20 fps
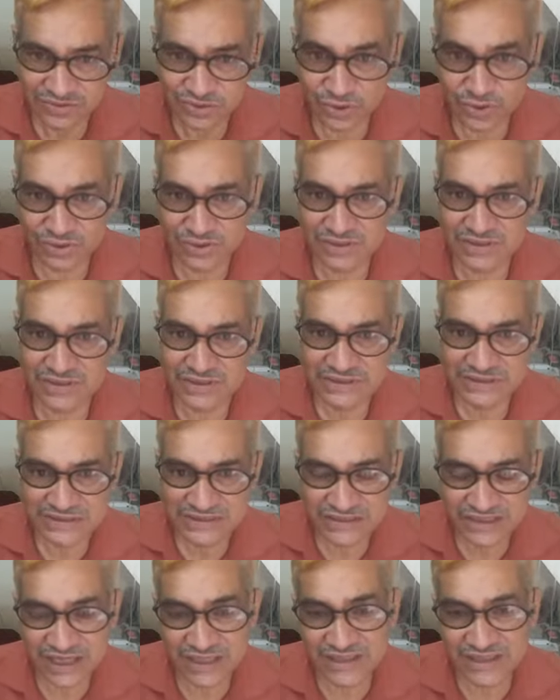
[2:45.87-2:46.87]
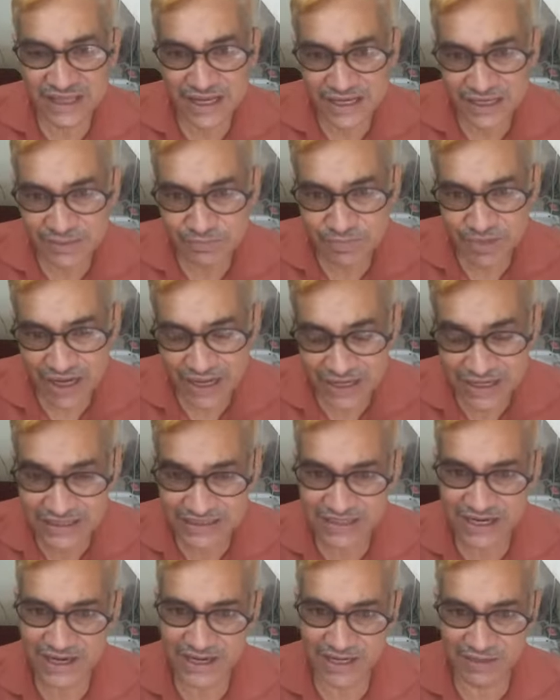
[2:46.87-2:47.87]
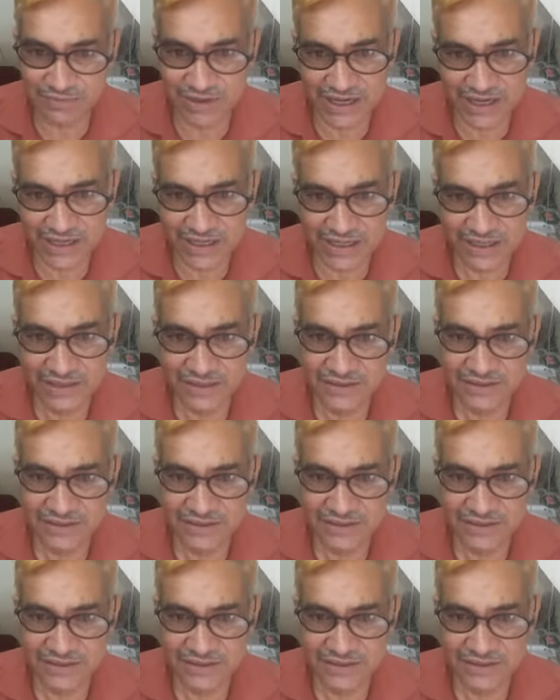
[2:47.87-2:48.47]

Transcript: और जनता की बढ़ाई चाहने वाले